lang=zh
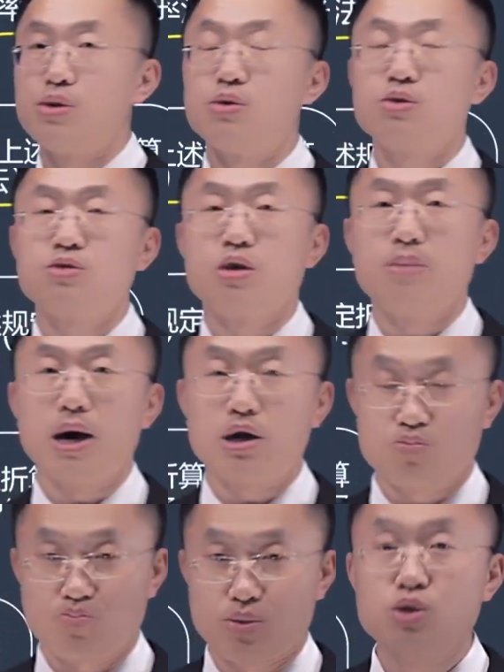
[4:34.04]
比如说，把
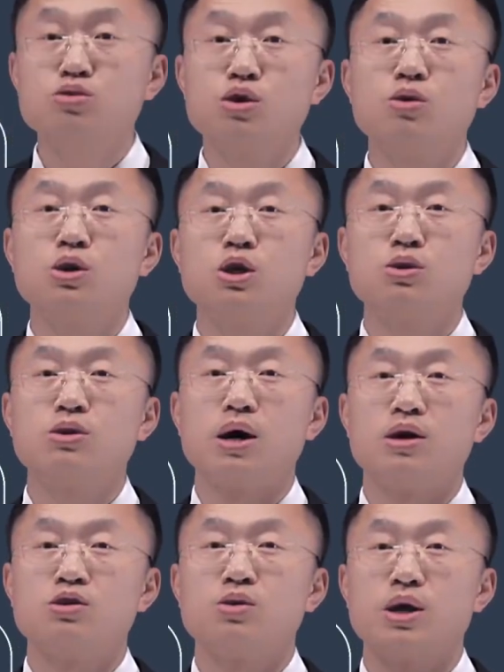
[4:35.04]
平均汇率
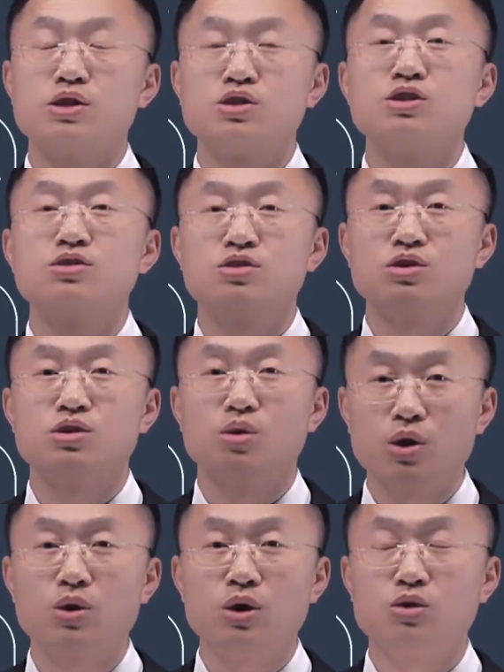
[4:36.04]
呢作为近似
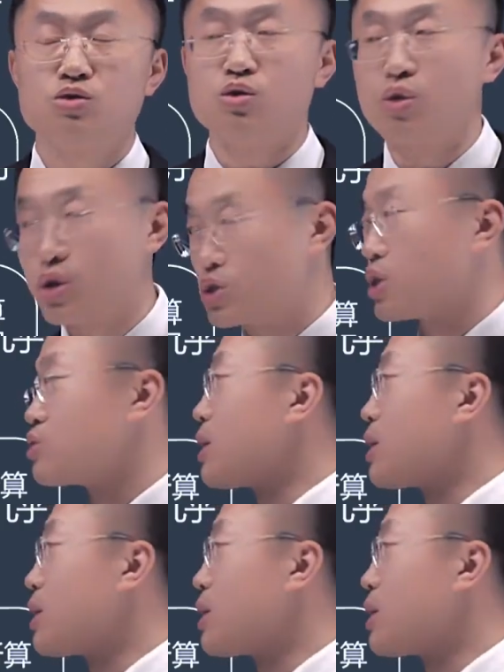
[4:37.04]
汇率去折